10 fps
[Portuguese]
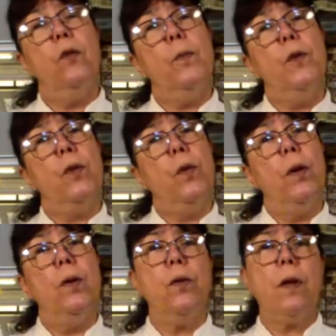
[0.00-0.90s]
os
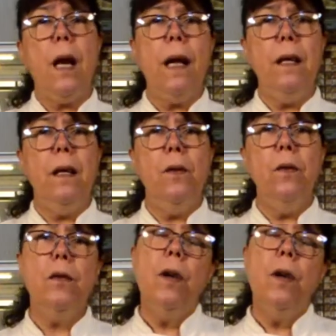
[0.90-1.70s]
biscoitos clarinhos.